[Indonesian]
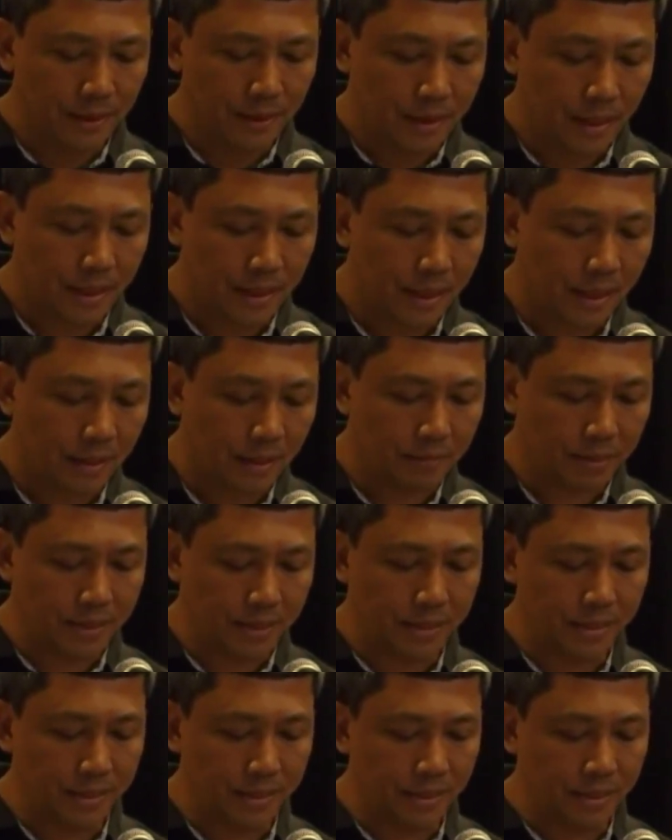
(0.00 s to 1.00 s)
Dan karena
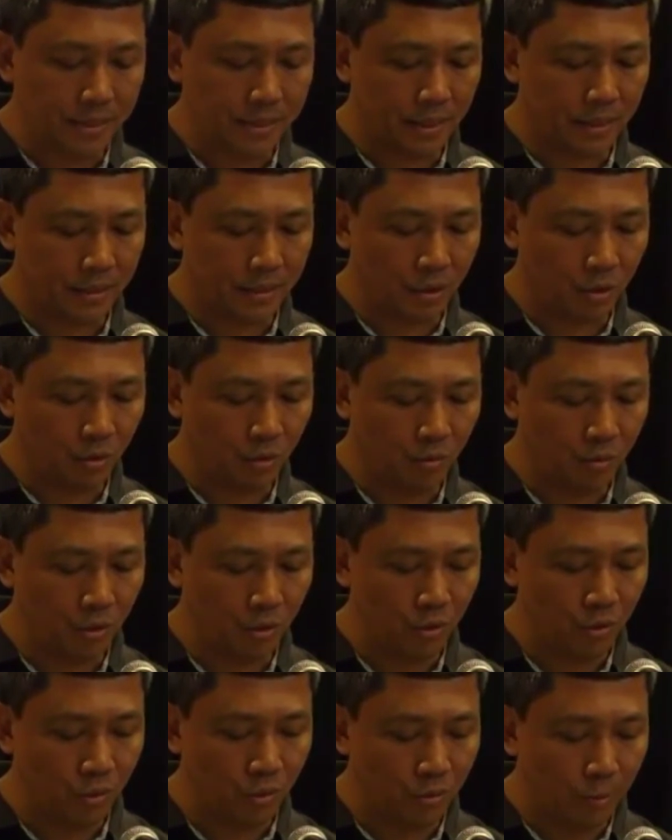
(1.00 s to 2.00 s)
persis di sana
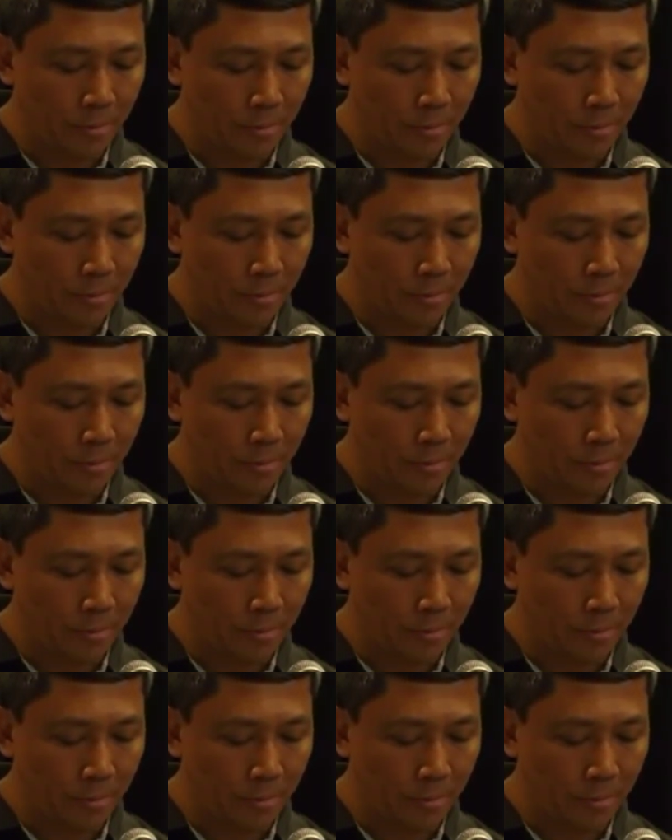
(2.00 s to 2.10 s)
terkumpul